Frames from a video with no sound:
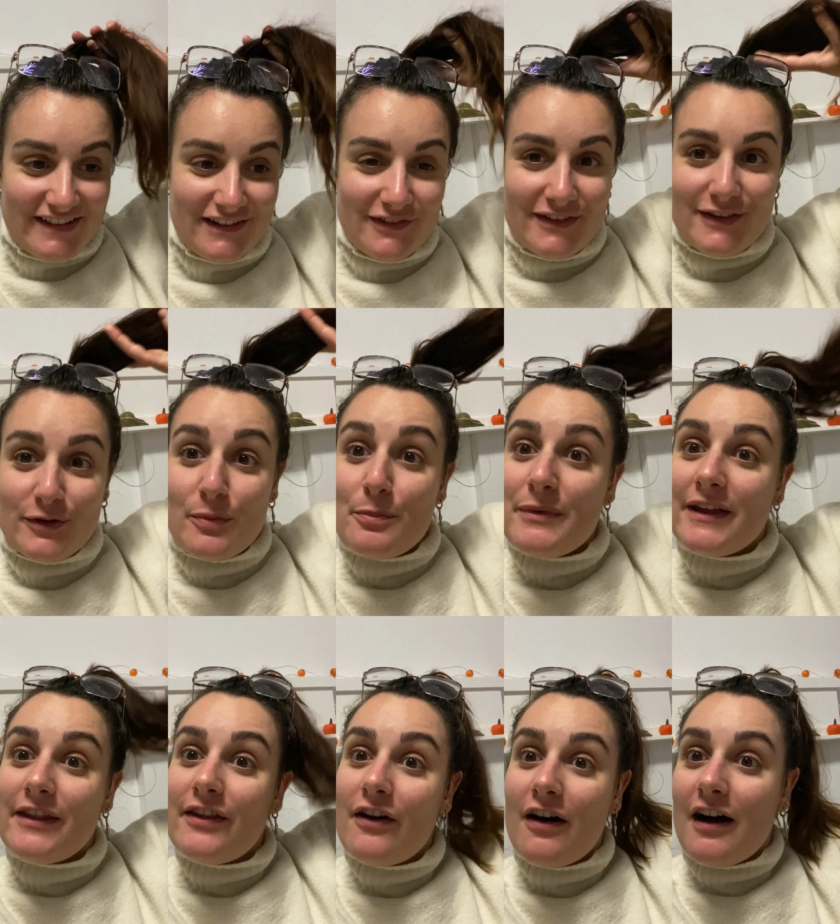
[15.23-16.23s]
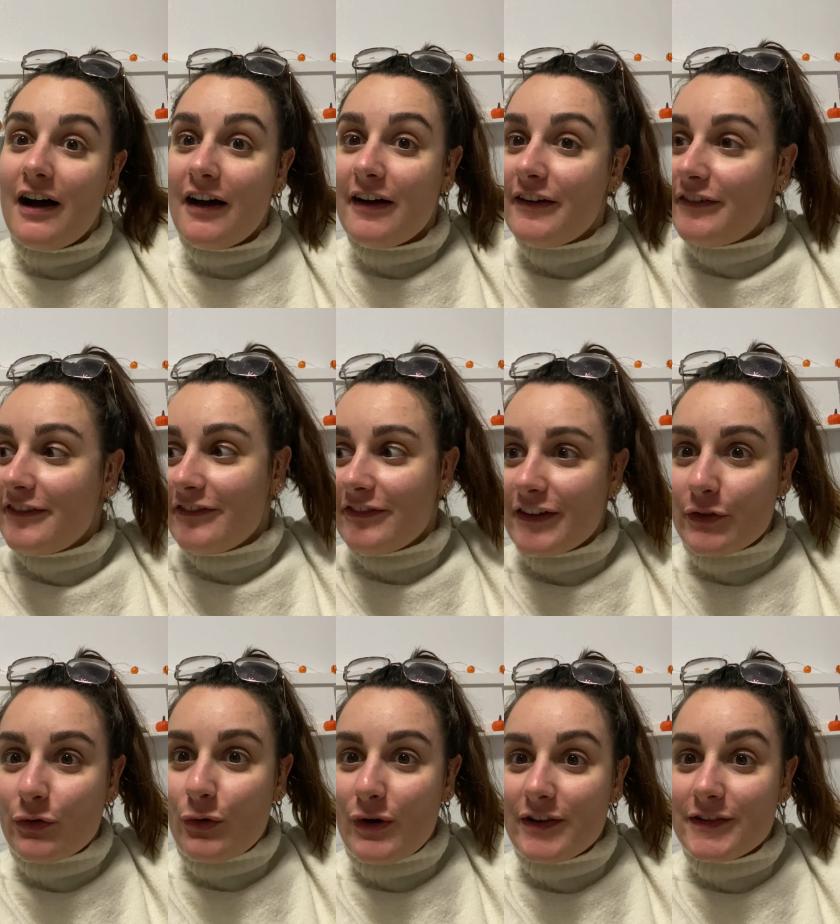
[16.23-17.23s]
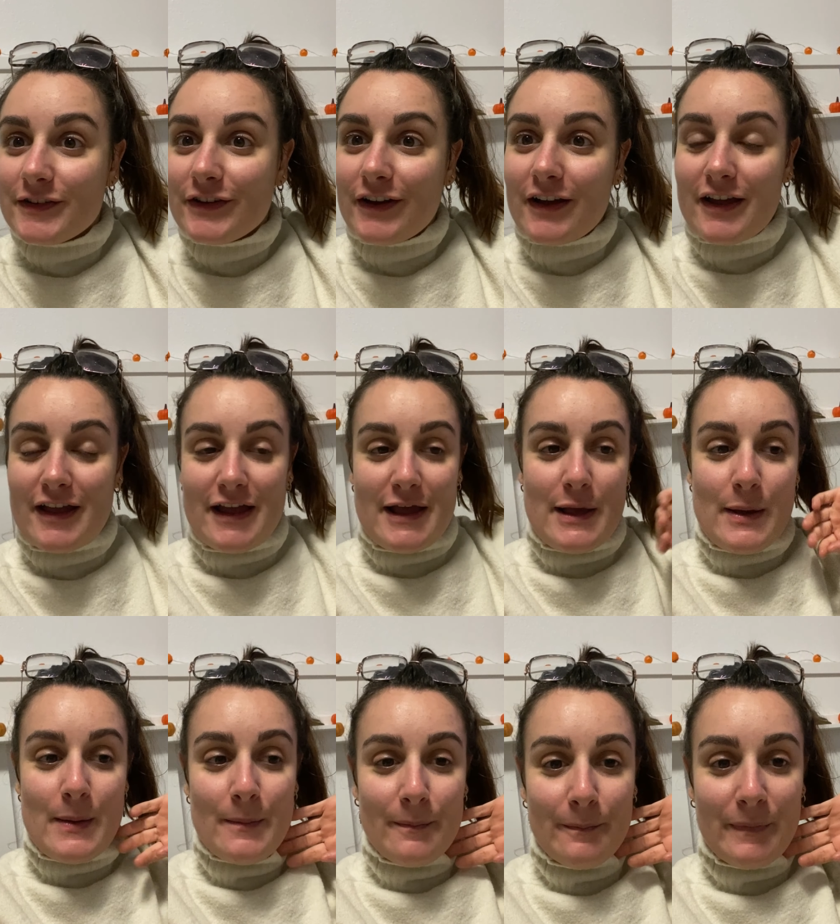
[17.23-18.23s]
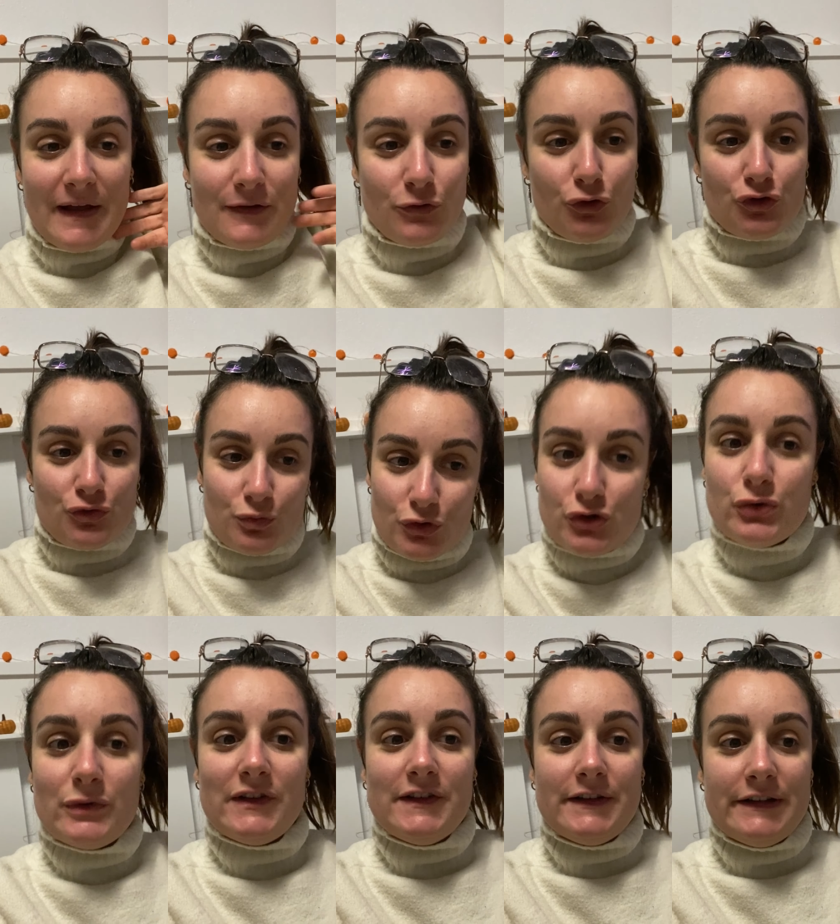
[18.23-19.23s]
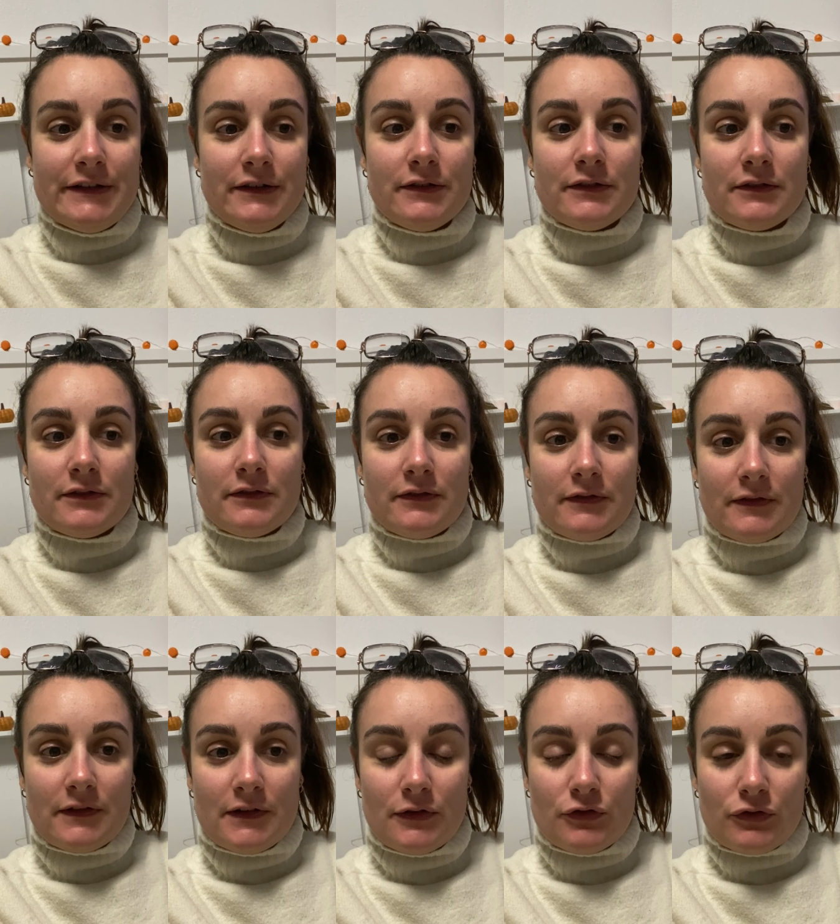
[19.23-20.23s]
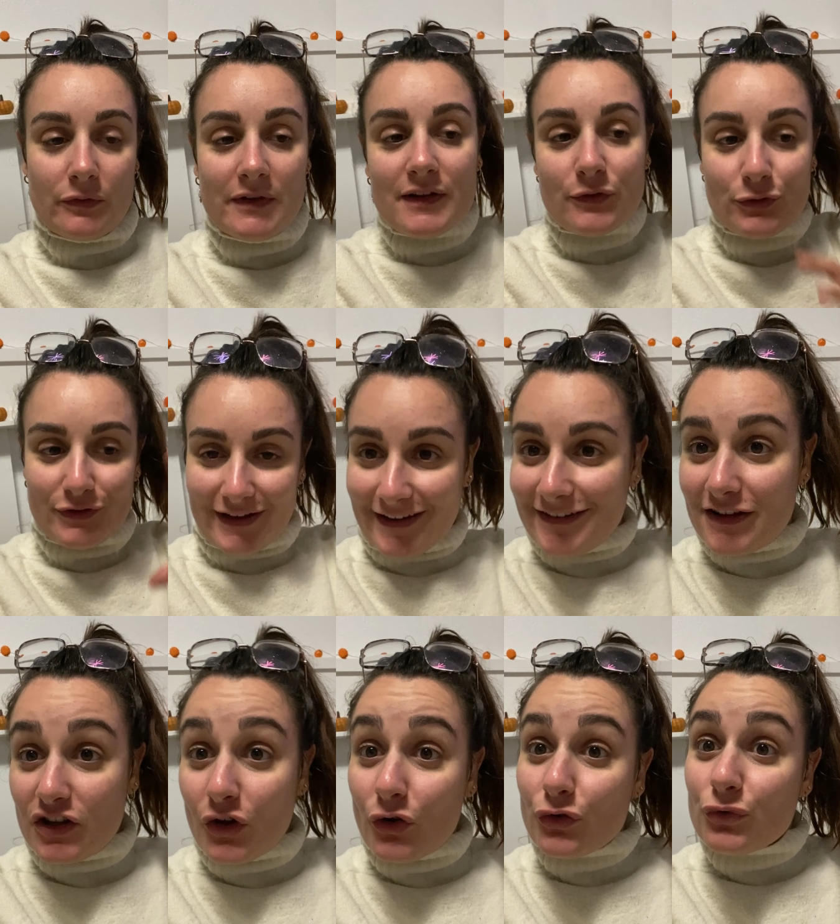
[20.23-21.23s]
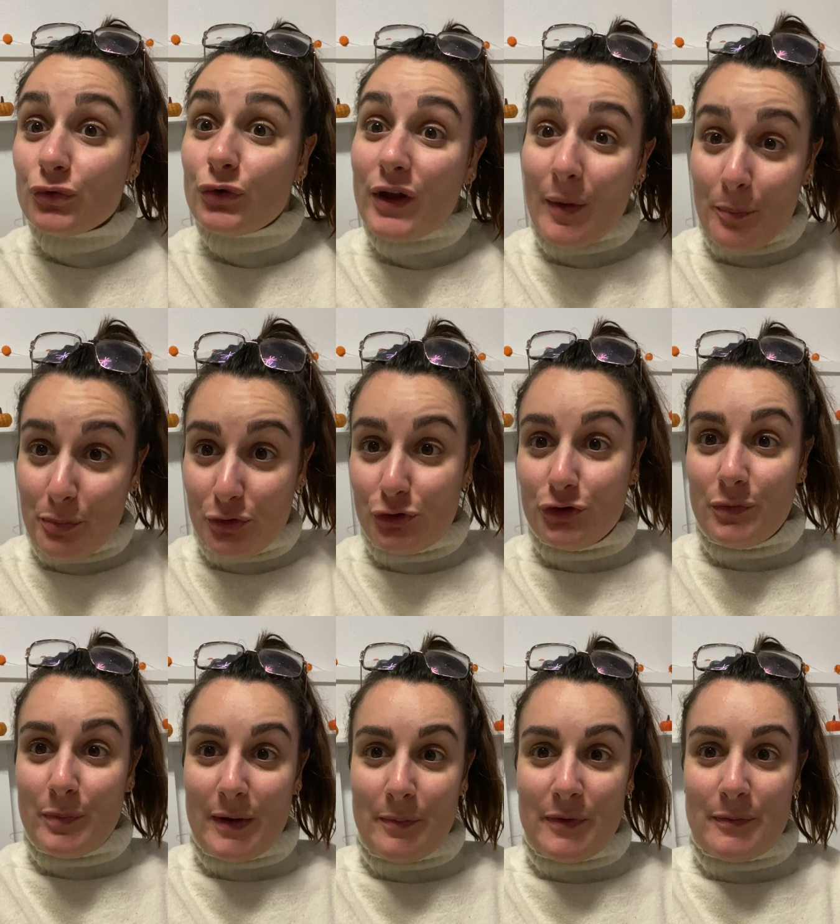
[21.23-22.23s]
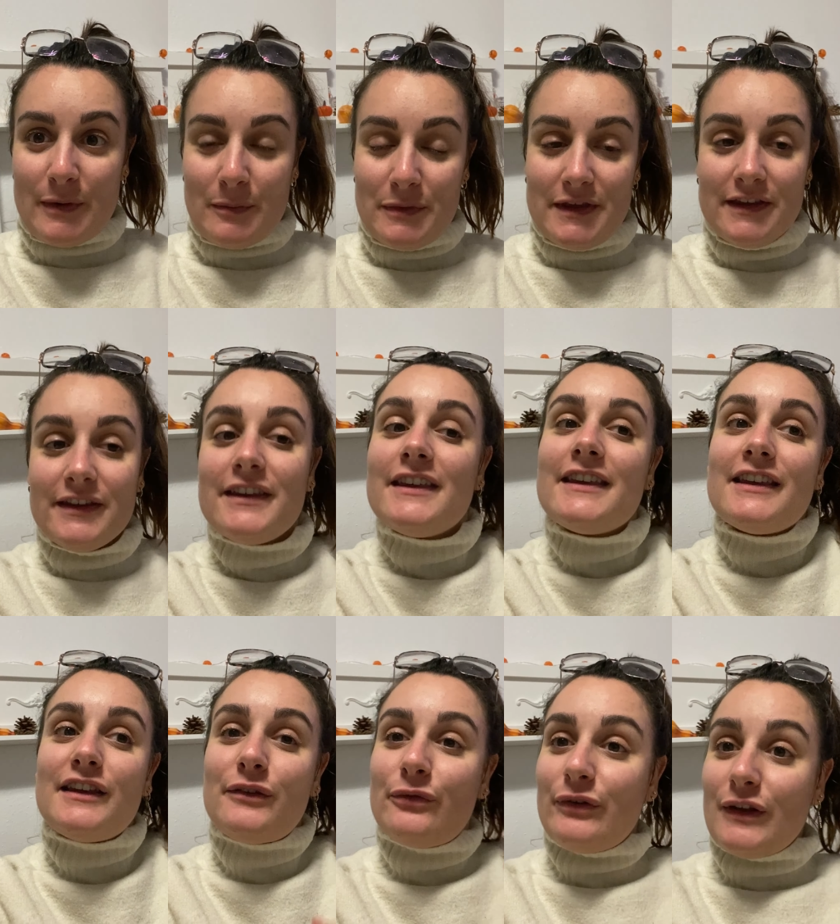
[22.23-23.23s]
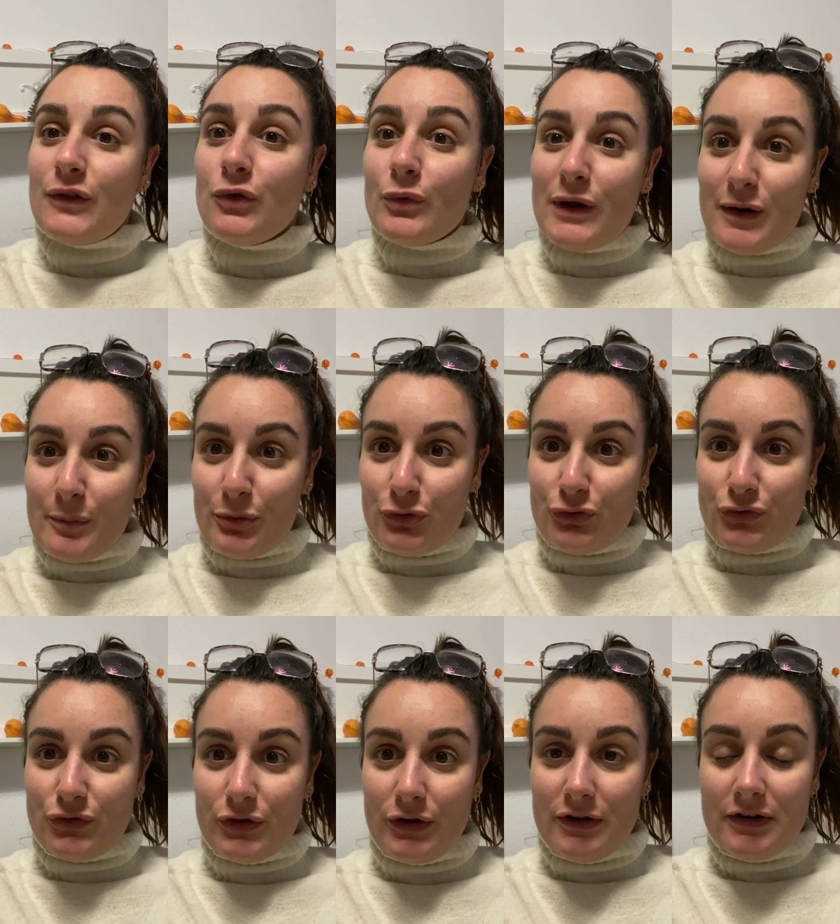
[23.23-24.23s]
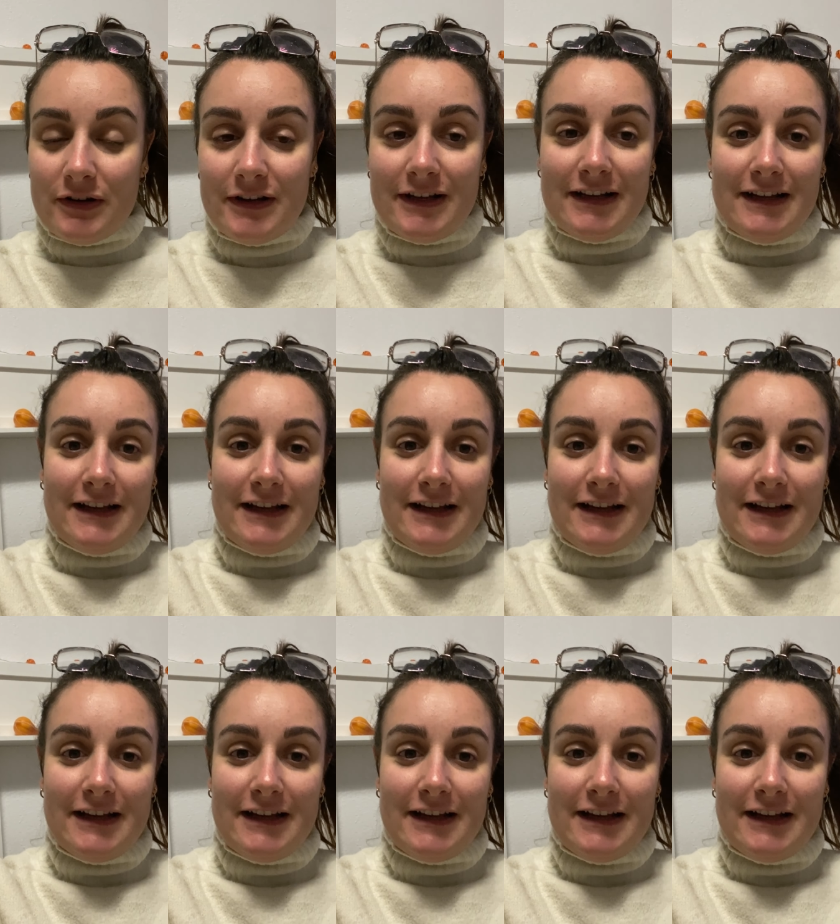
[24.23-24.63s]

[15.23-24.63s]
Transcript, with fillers: cette vidéo maintenant à 23h Parce que je me suis dit, je vis dans une résidence où il y a beaucoup de papy-mamie qui fêtent Noël un peu tout seul.